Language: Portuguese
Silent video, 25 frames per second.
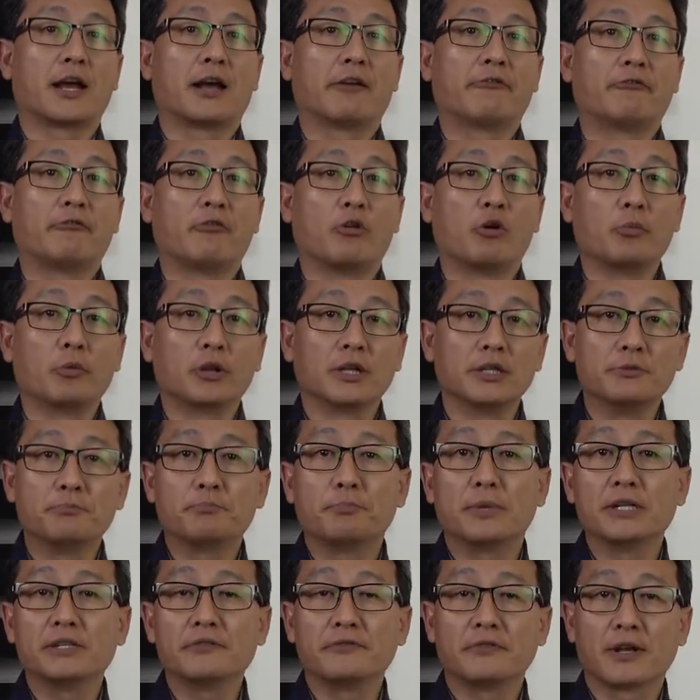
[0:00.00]
a fórmula de
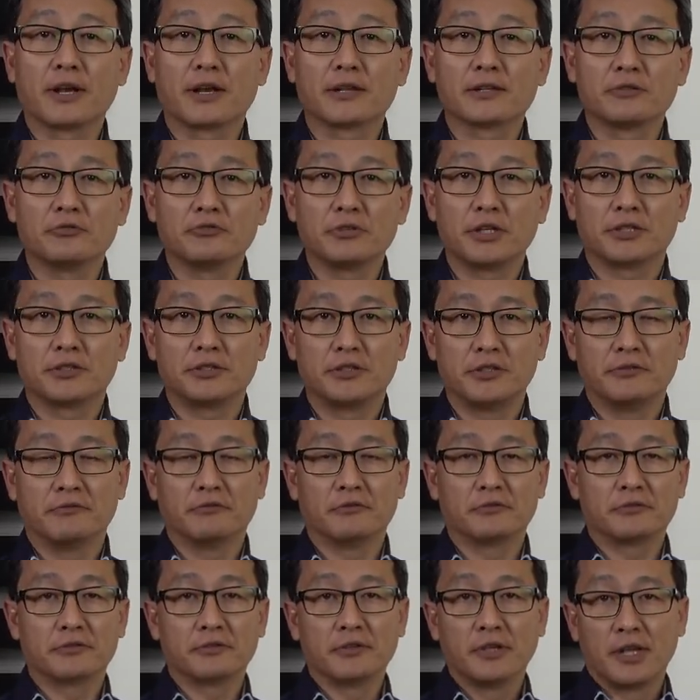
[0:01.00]
precificação de
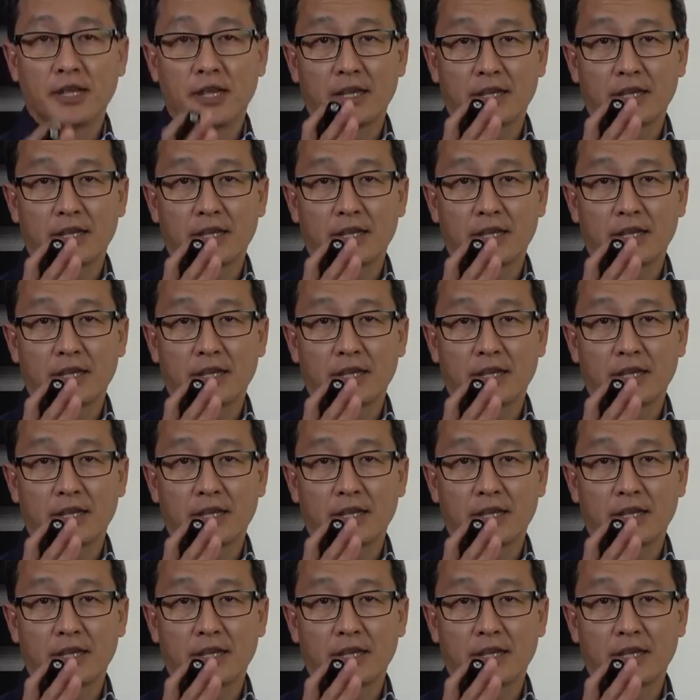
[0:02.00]
ativos,